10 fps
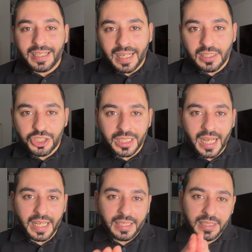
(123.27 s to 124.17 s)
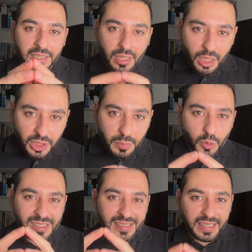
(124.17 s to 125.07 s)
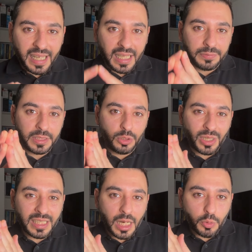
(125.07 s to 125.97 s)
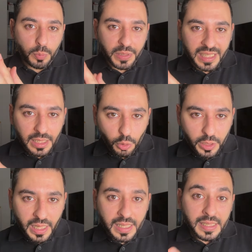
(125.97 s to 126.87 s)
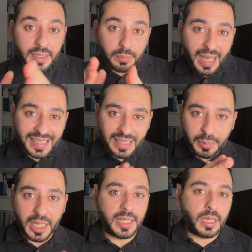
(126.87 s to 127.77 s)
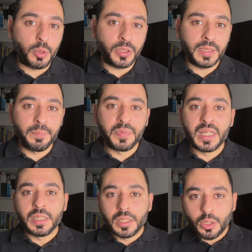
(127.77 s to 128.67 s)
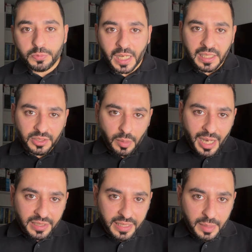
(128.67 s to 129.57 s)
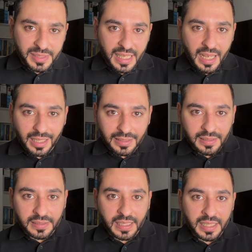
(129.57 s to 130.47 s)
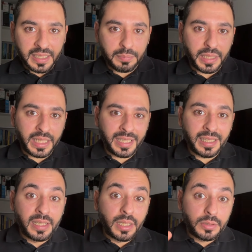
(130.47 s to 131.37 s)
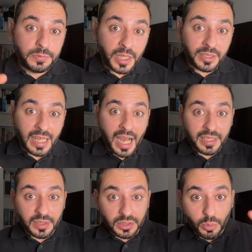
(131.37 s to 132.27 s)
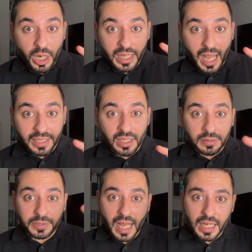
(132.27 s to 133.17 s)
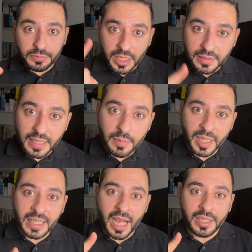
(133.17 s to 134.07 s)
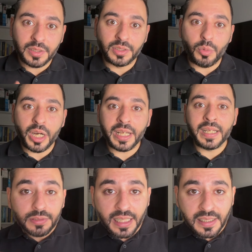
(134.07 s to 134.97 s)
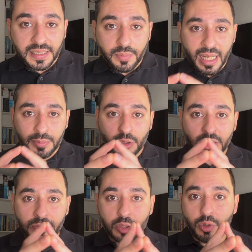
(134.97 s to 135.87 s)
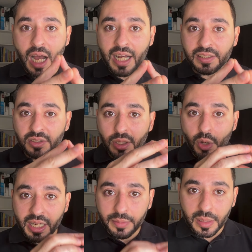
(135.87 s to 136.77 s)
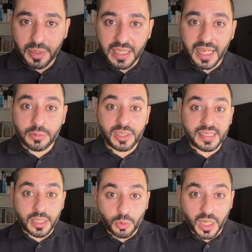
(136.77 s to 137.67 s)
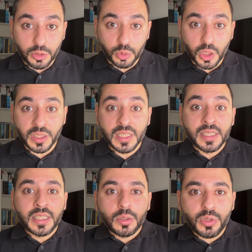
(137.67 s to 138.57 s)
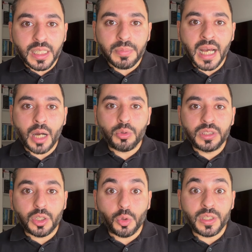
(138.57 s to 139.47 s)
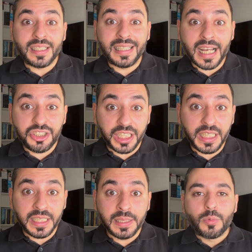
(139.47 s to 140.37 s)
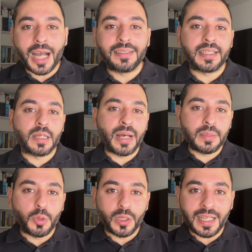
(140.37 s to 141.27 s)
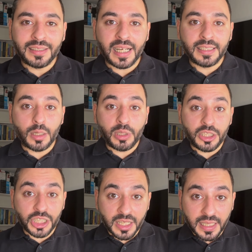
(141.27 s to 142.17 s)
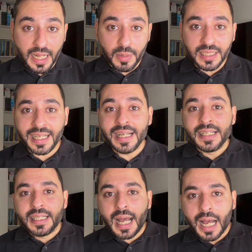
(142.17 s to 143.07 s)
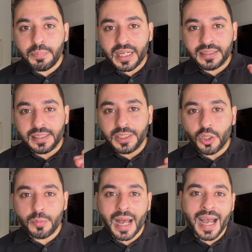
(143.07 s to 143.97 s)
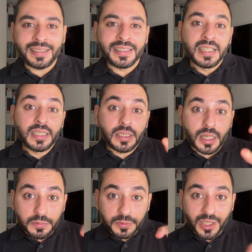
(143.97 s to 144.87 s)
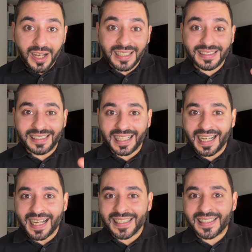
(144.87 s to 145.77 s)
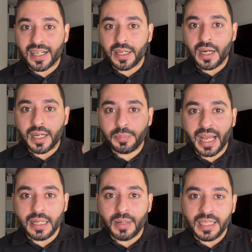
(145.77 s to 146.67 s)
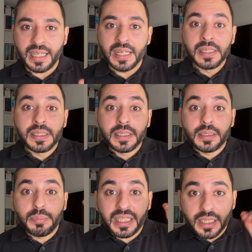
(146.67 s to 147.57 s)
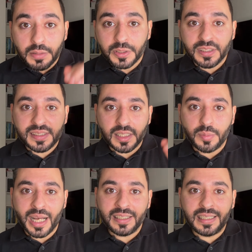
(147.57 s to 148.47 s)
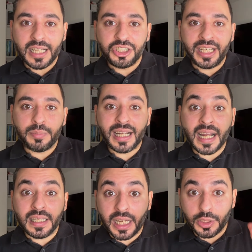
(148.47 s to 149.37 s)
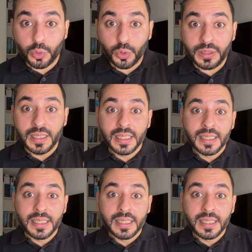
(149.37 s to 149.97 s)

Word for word: هذا الشيء رح يؤدي لغضب واستياء في الدول الأوروبية الأخرى بحسب كلامهم وفعلا طبعا النمسا هددت يعني ب فرض حالة الطوارئ أيضا في حال فرضت ألمانيا حالة الطوارئ فهن كمان بدهم يفرضوا حالة الطوارئ بالبلاد ويسكروا حدودهم ويمنعوا دخول اللاجئين وحتى كمان بولندا الدولة الجارة لألمانيا عبرت اليوم عن رفضها لاتخاذ قرار بألمانيا برفض استقبال اللاجئين من على الحدود